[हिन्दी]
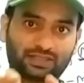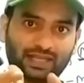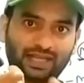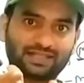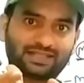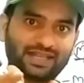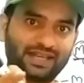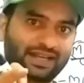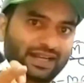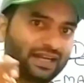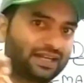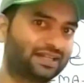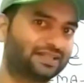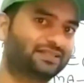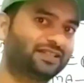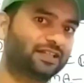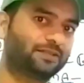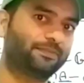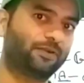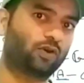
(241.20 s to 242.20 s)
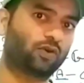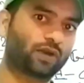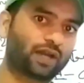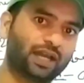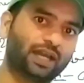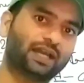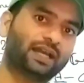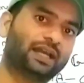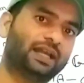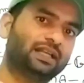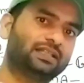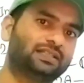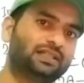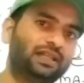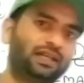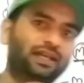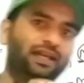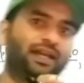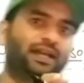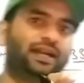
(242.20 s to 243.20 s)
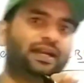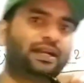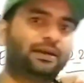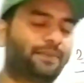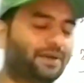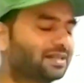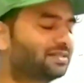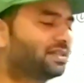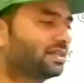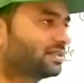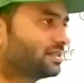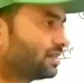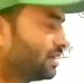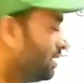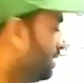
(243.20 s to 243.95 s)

छः छः के डिजिट में होंगे इसलिए ये डबल सिक्स